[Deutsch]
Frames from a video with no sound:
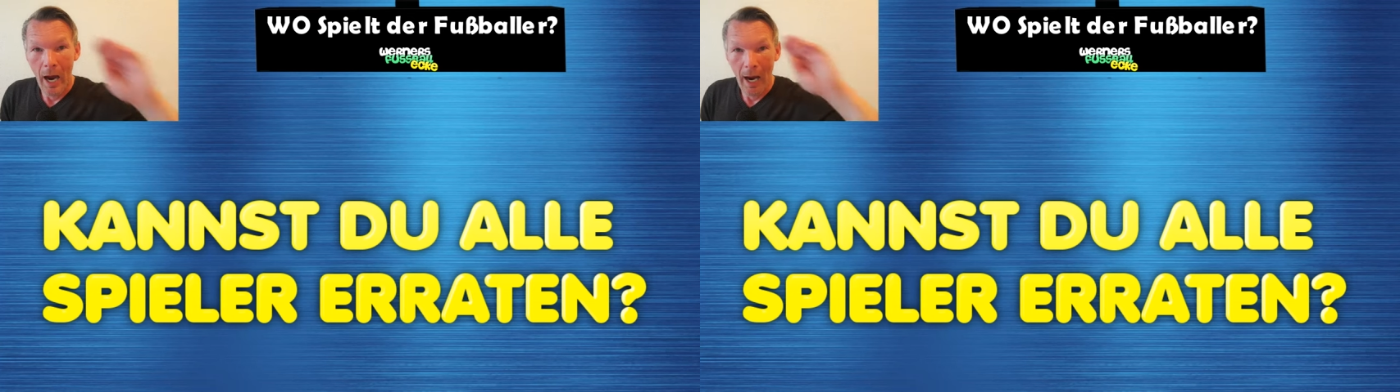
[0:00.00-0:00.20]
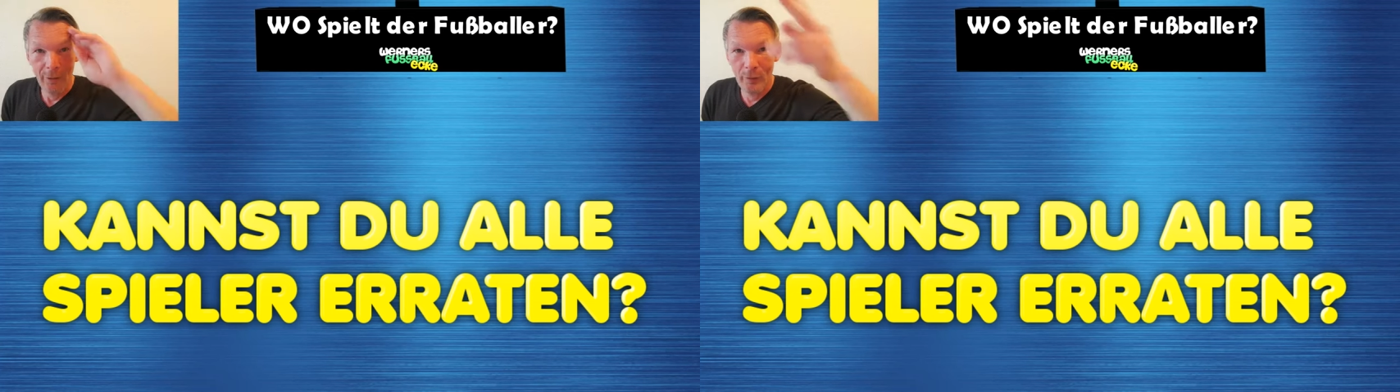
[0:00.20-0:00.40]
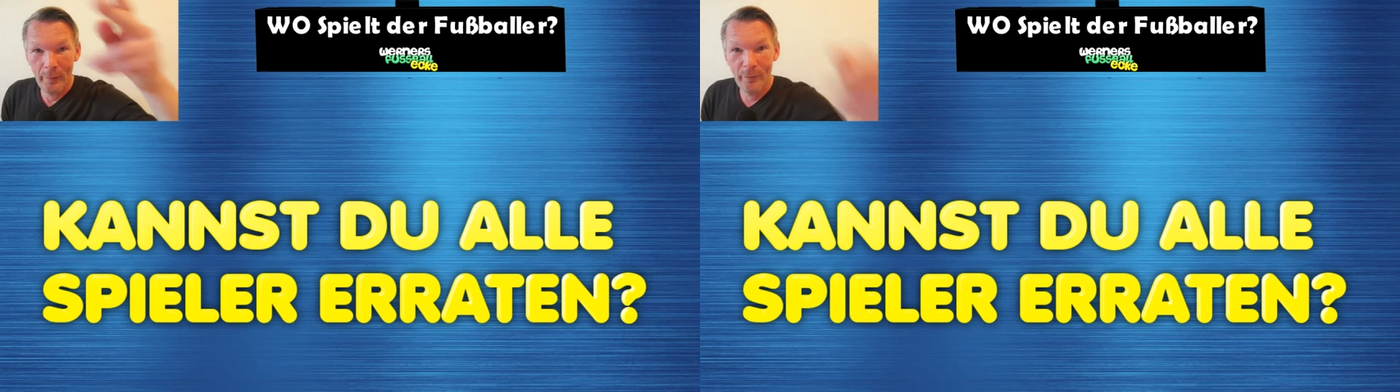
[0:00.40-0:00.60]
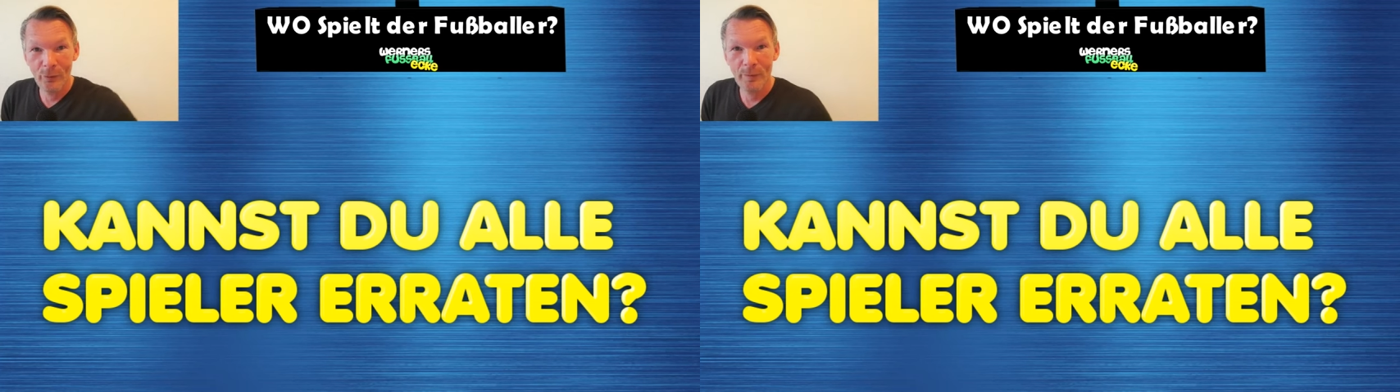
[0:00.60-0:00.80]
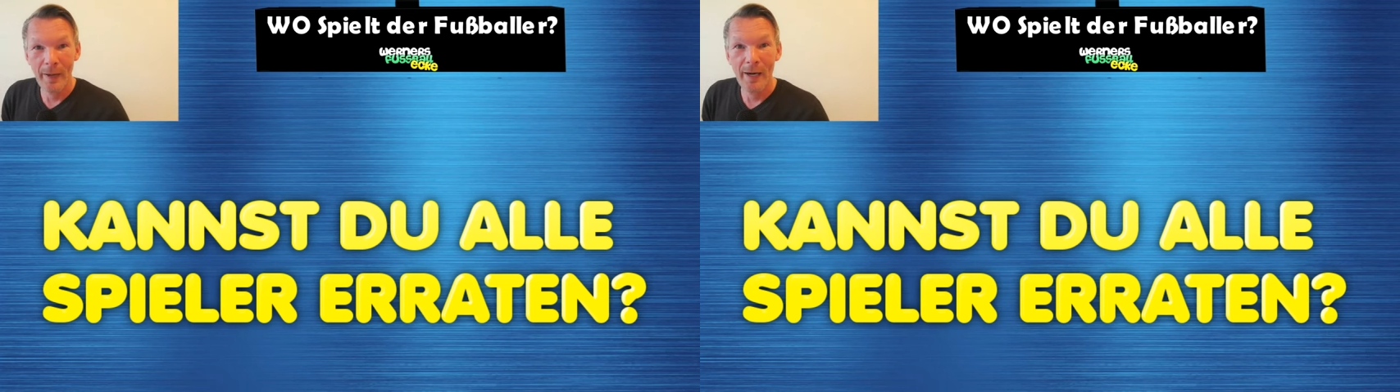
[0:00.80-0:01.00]
Hallo liebe
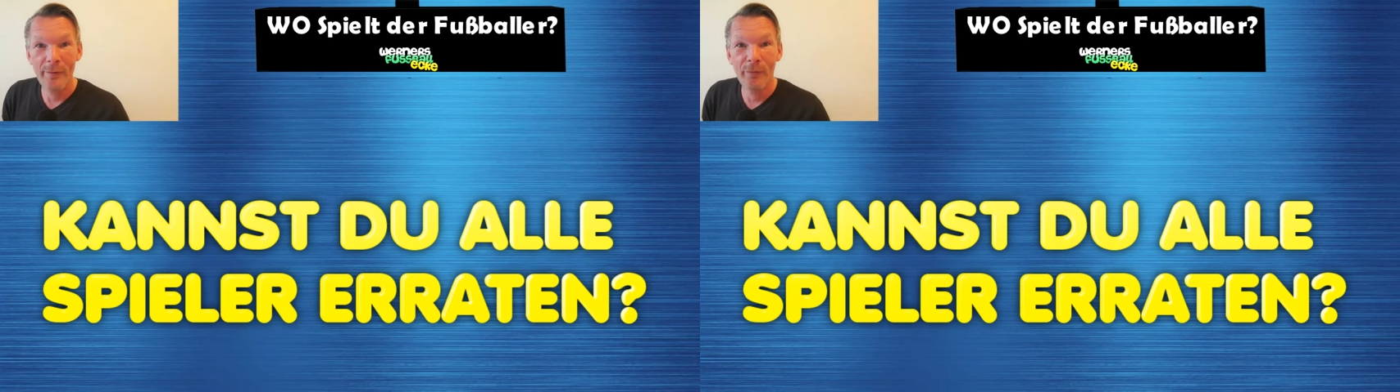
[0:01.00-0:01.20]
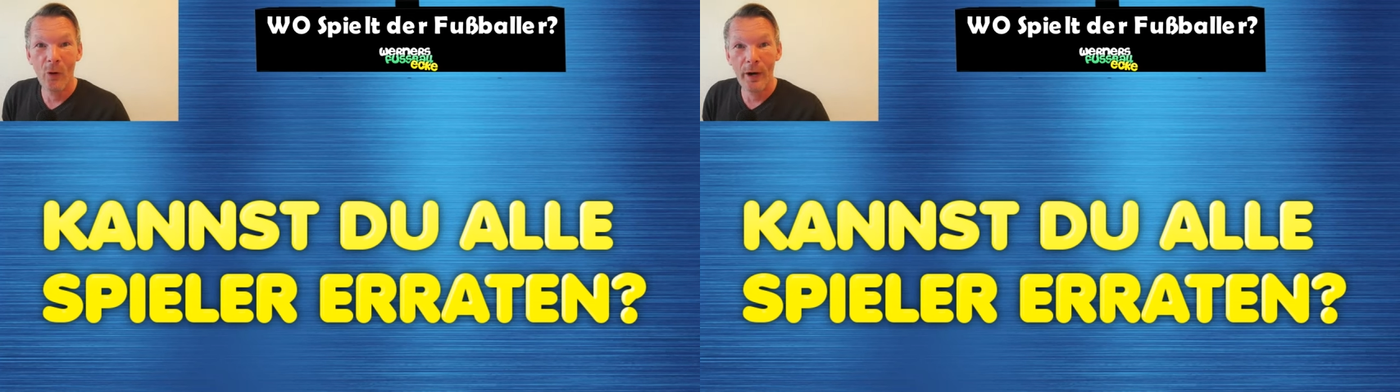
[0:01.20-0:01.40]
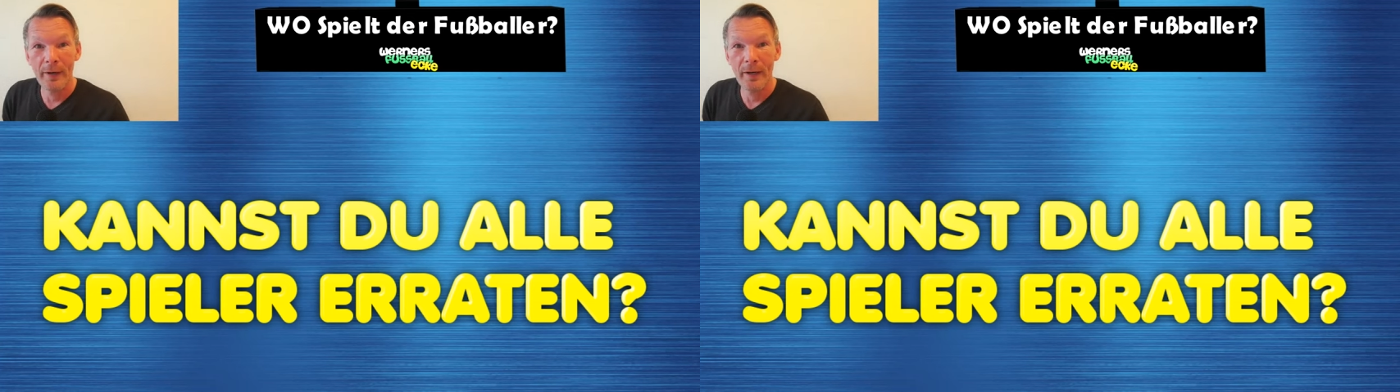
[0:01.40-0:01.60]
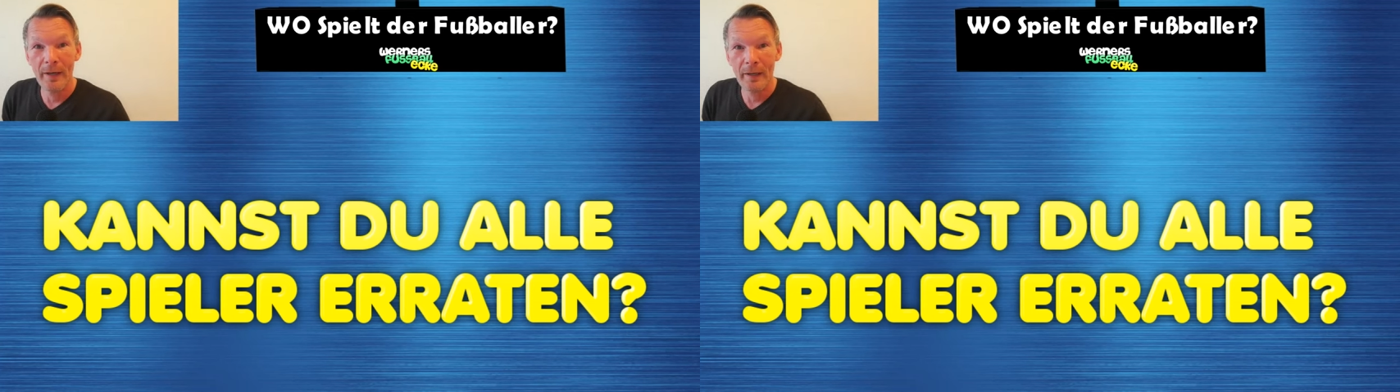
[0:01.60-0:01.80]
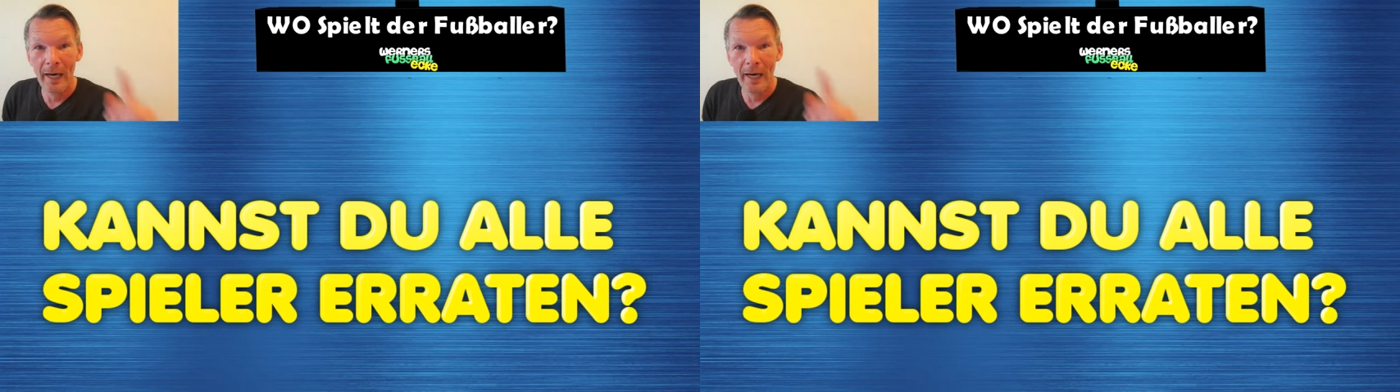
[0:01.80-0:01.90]
Fußballfreunde,